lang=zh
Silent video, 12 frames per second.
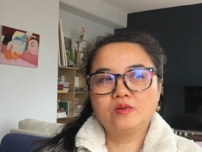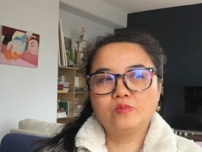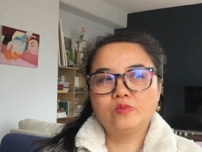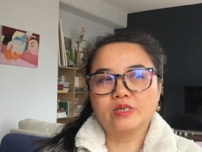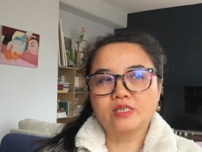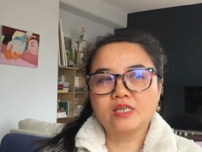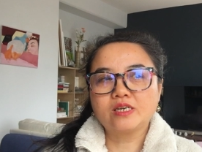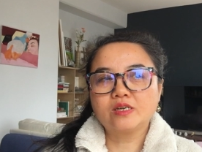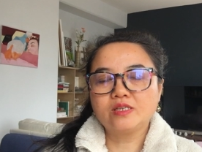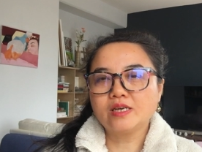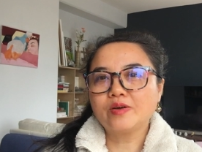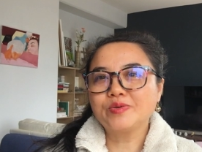我是一
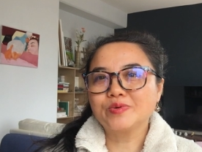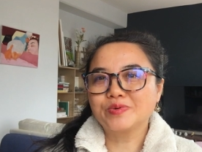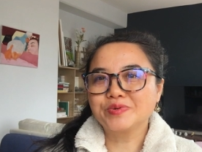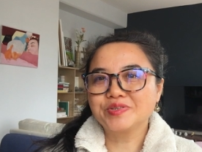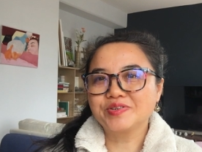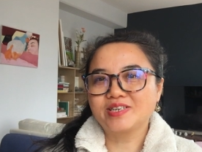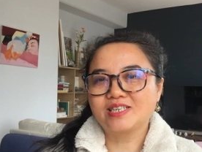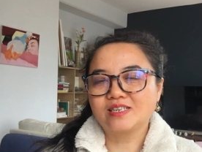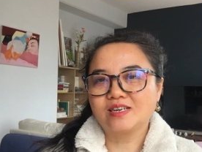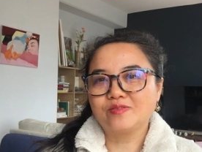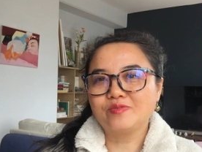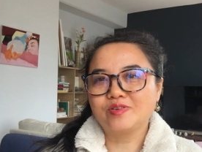个教育工作者，
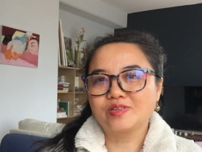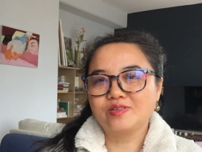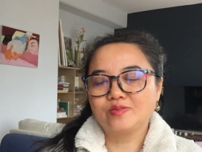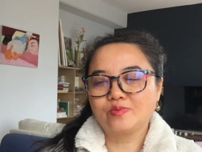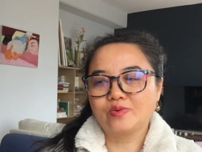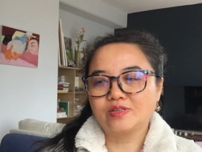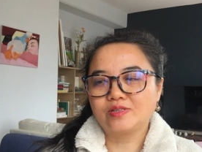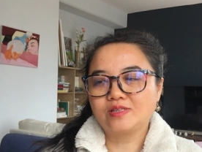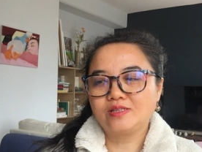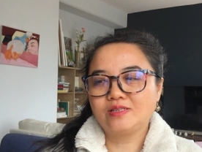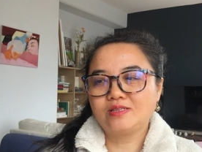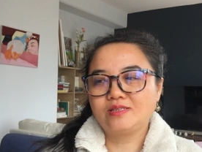我我
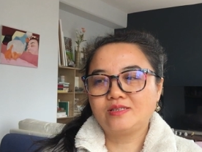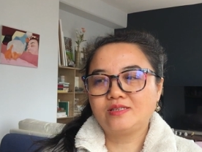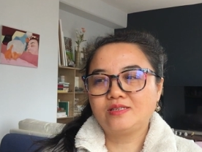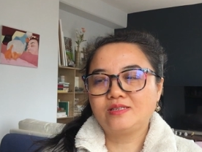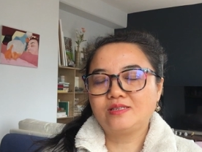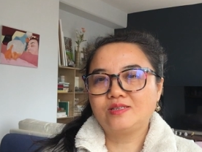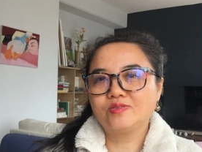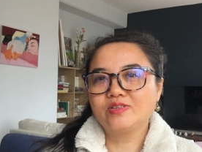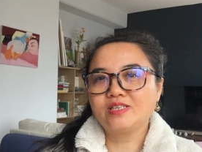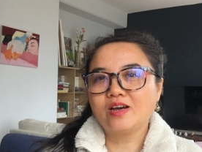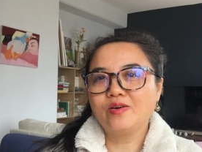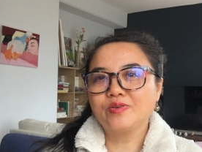做
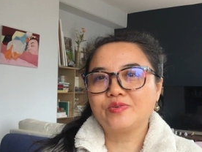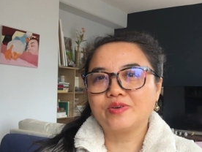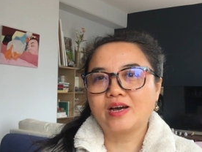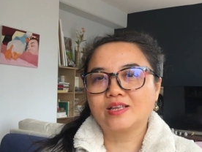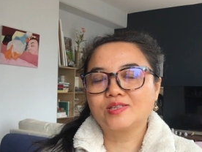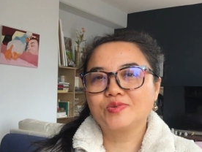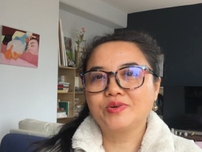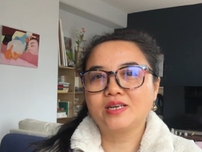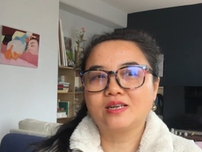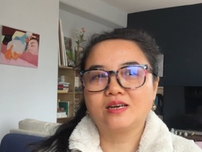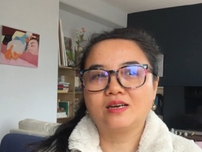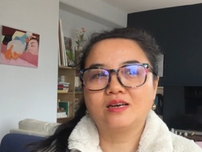教育啊，做
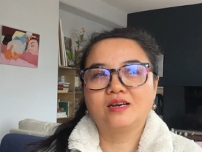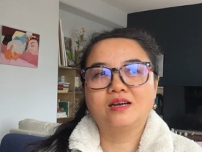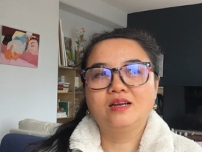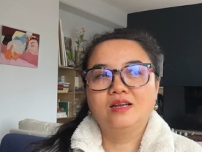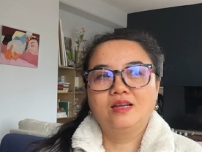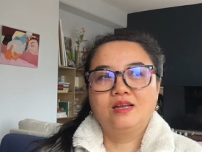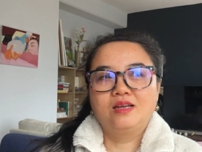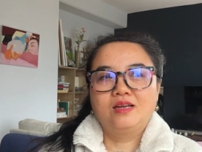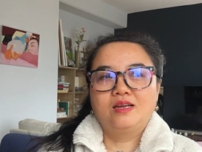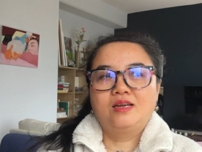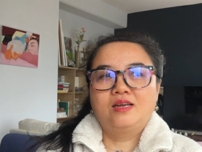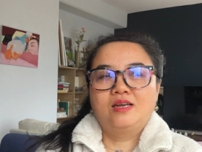了
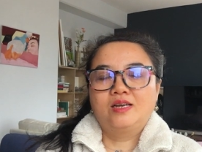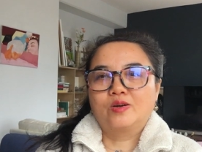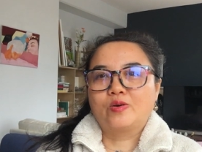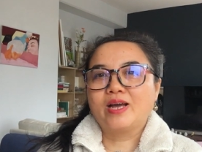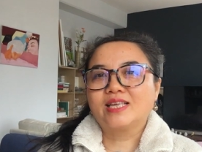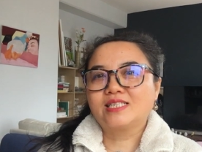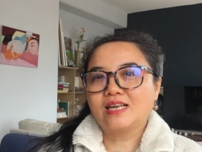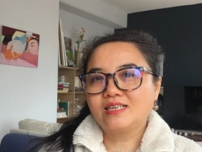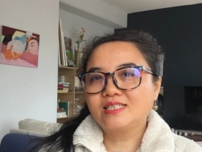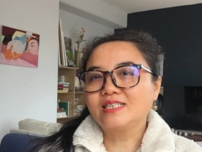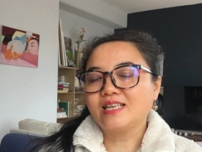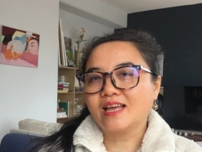快三
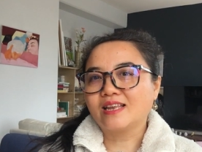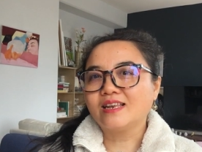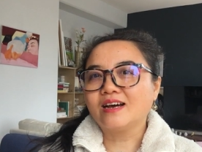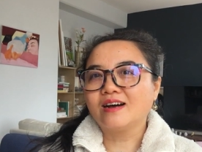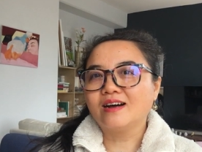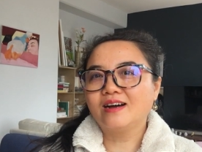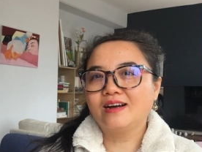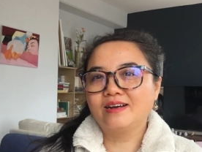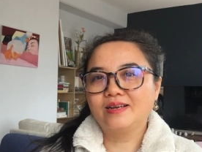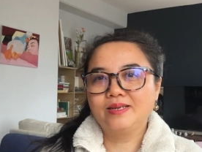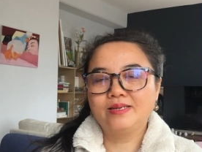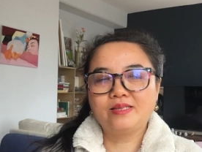十年了
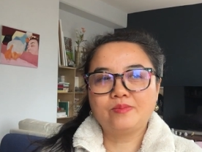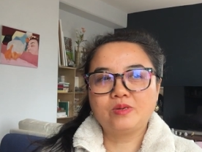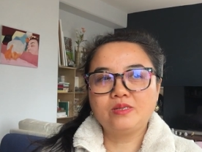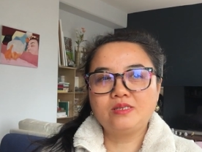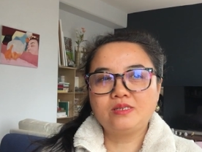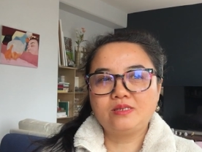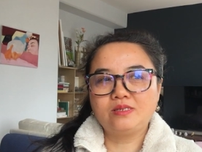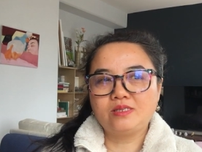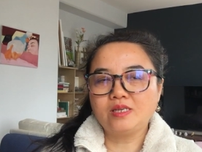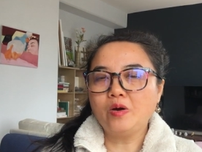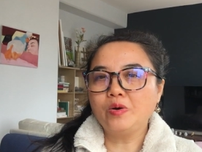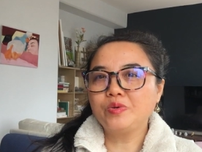哈，那么
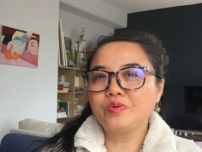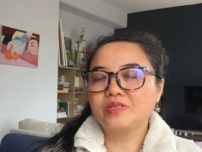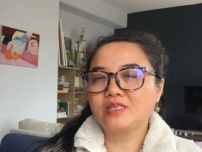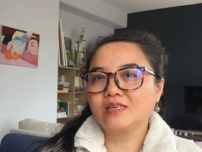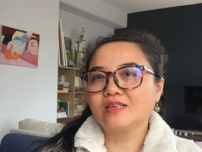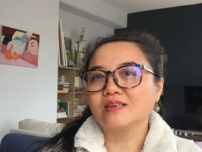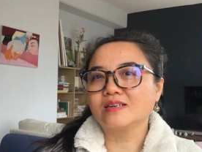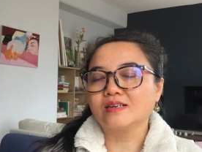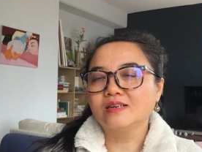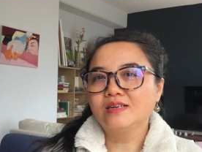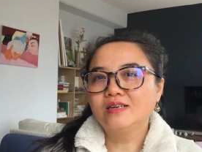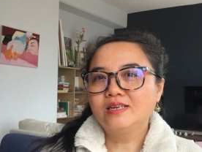教育这个
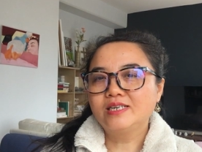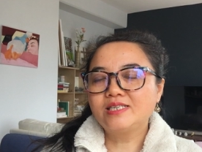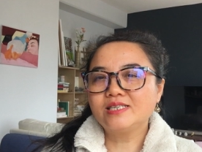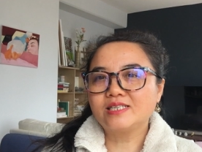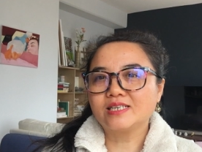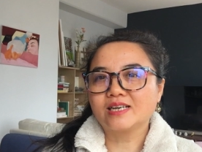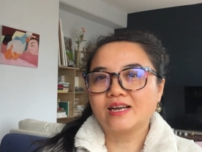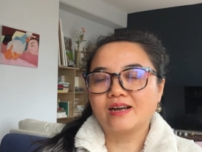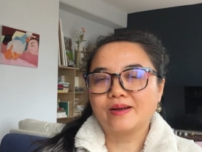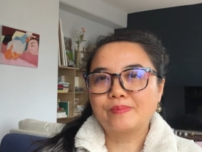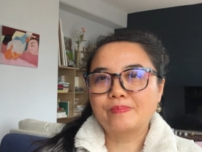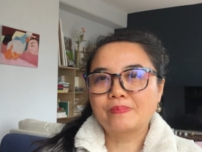事情
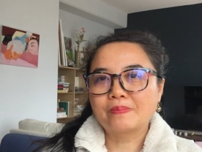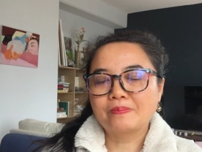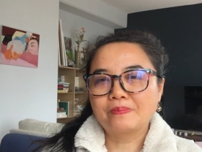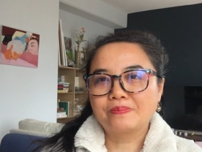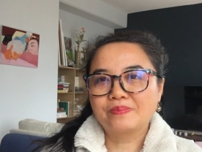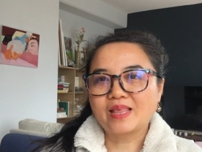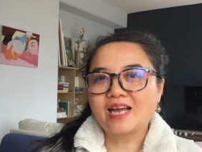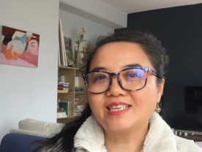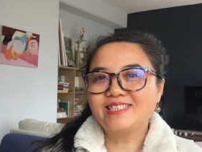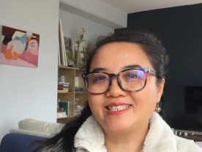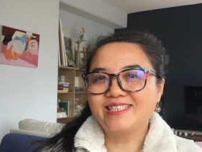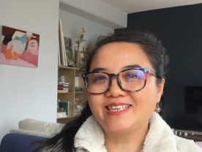啊，它
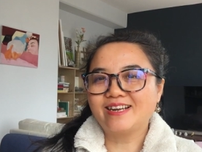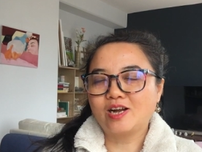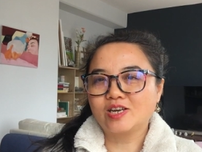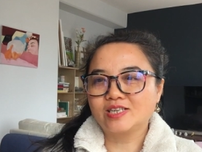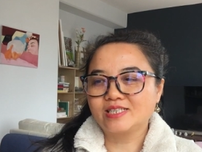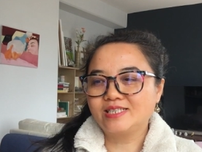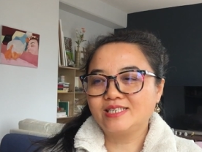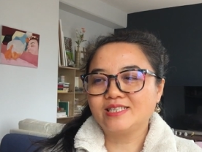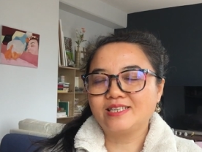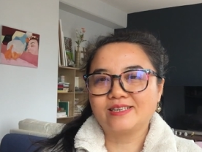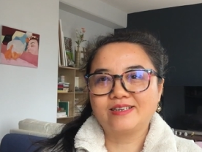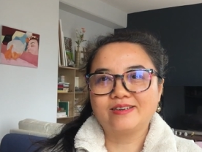实际上是
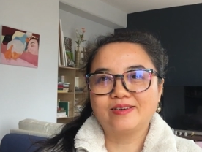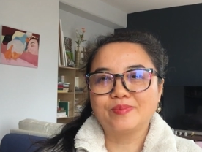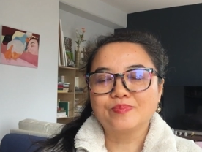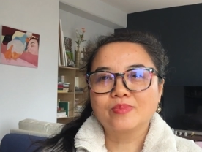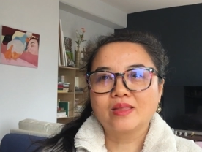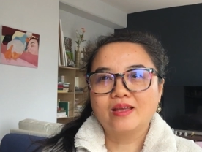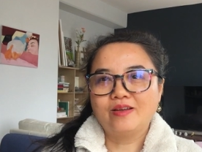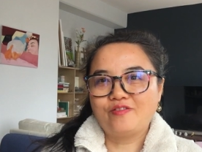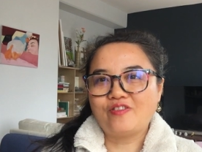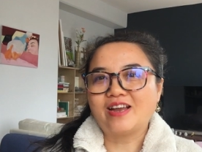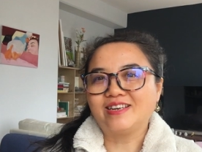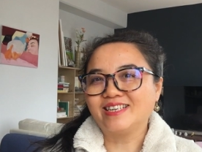一个
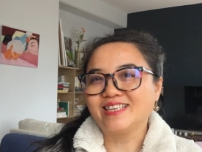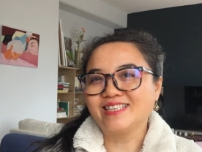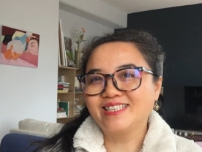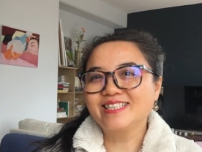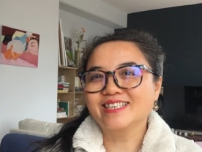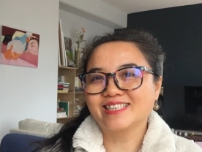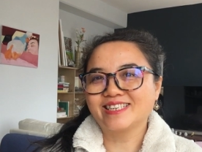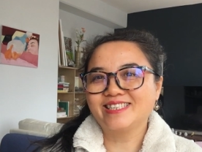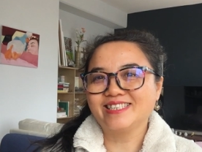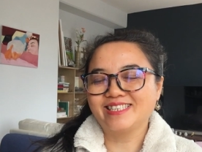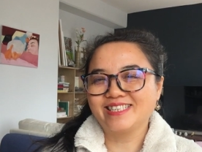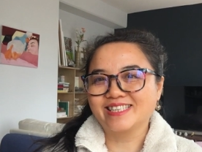反人性的
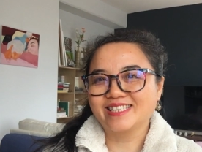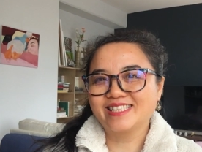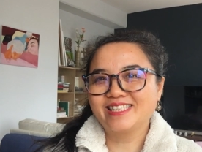事情。